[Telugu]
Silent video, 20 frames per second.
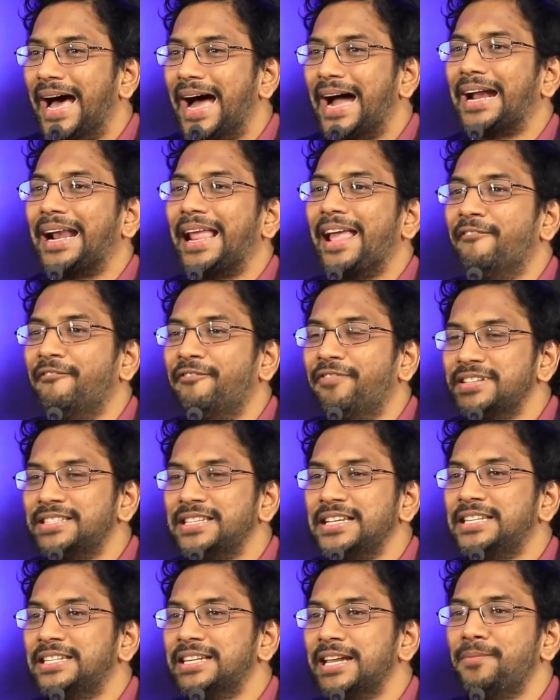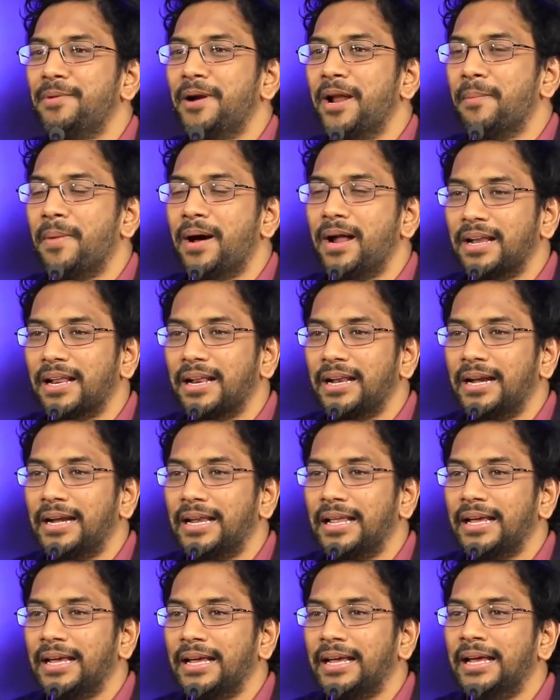అక్కడ ఎంఫసిస్ చేయబడిన మాట
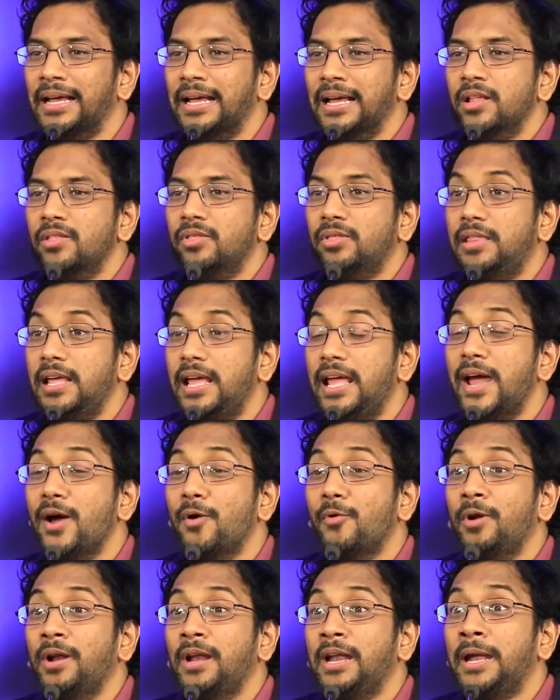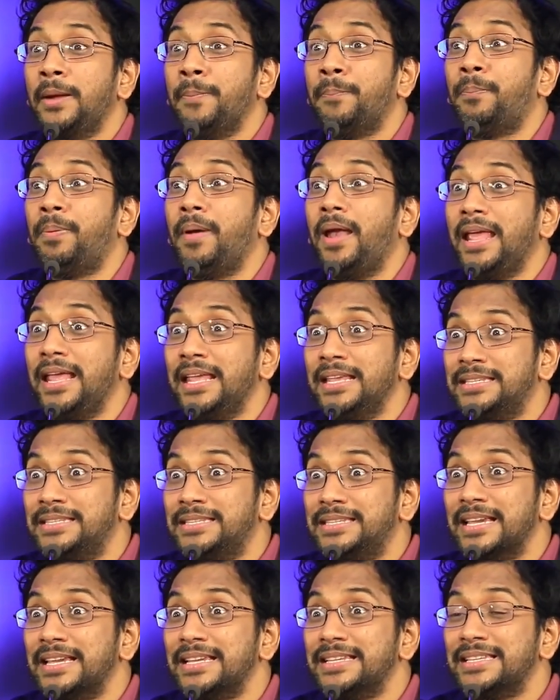ఏంటంటే దేవుణ్ణి ప్లీజ్
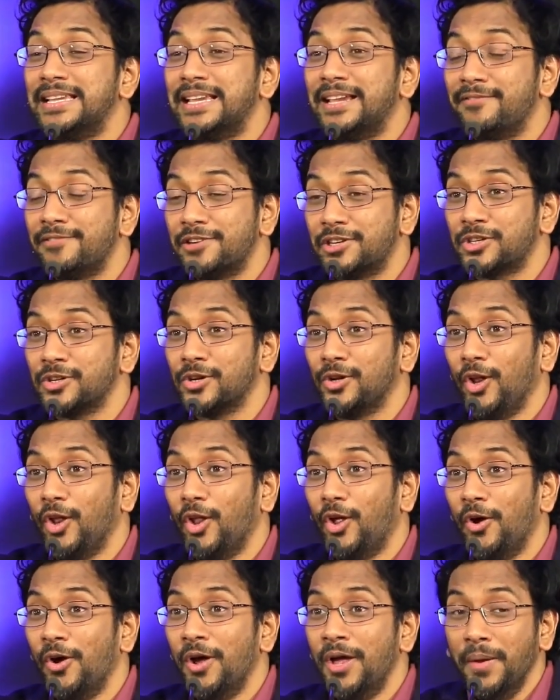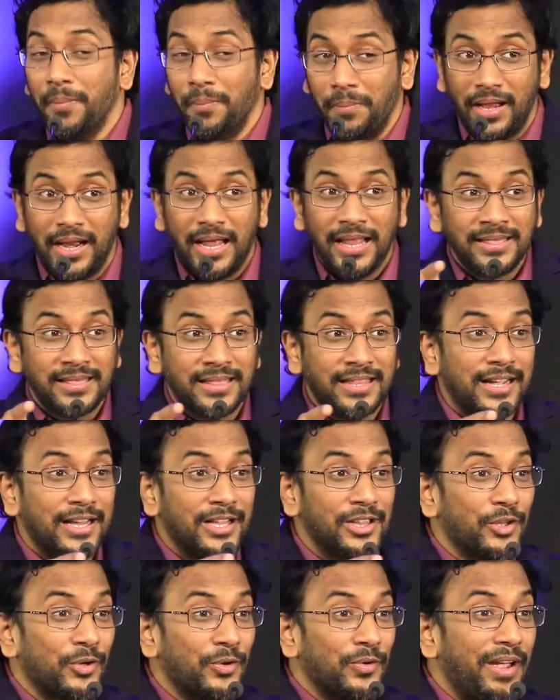చేసే విషయంలో మీరు
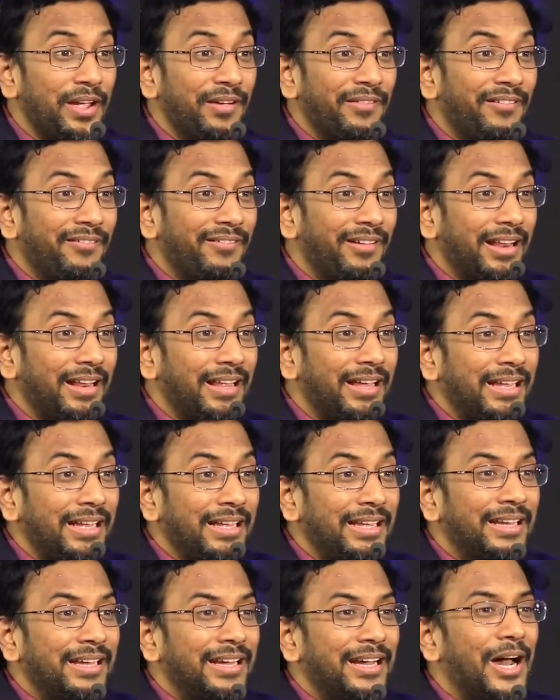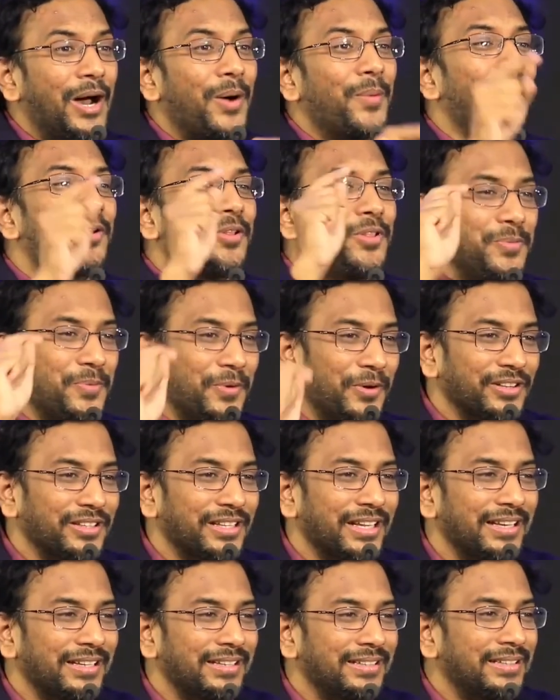అంతకంతకు ఏమవ్వాలా అభివృద్ధి
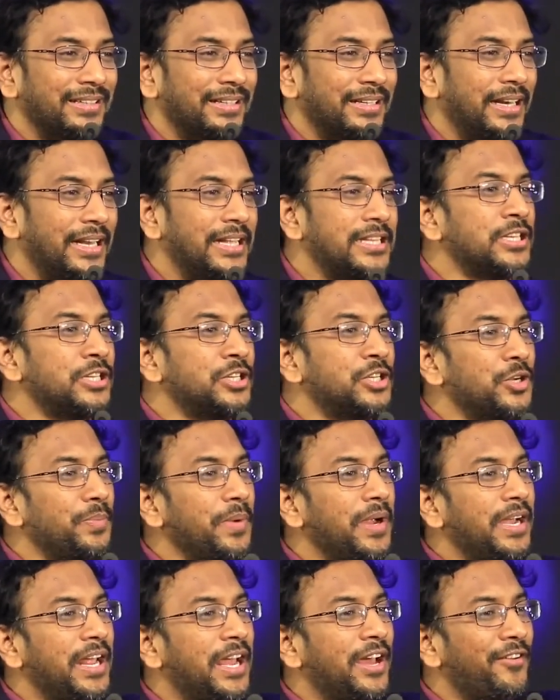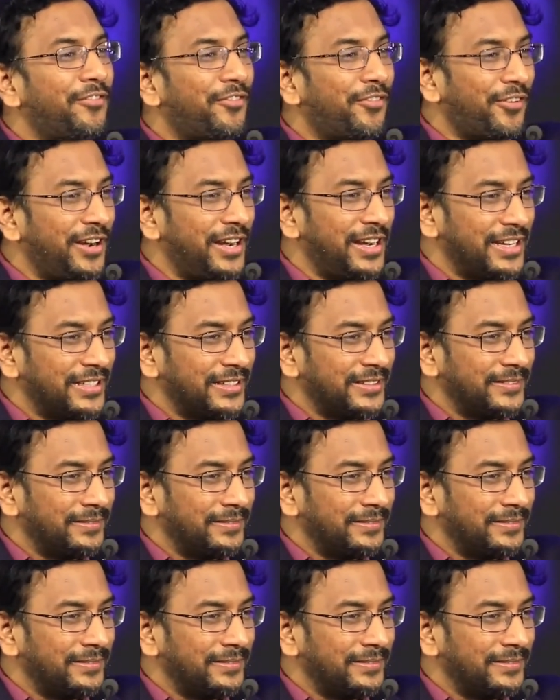పొందాలి లిజన్ టు మీ డియర్ ఫ్రెండ్